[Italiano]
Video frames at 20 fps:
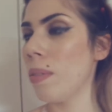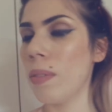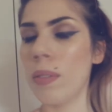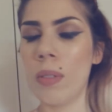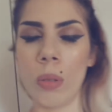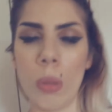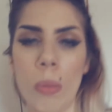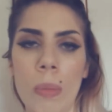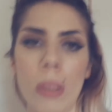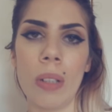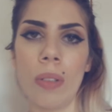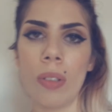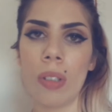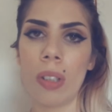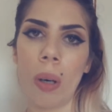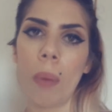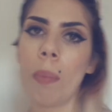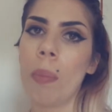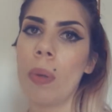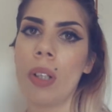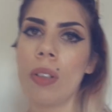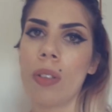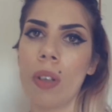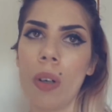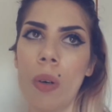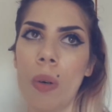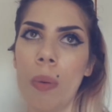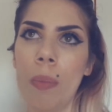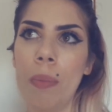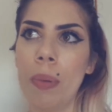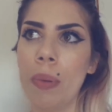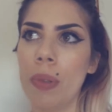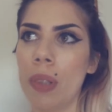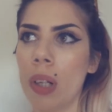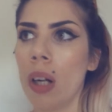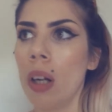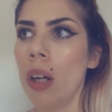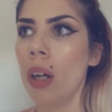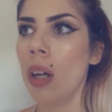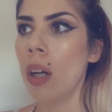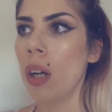insomma devo stare un po' dietro al computer.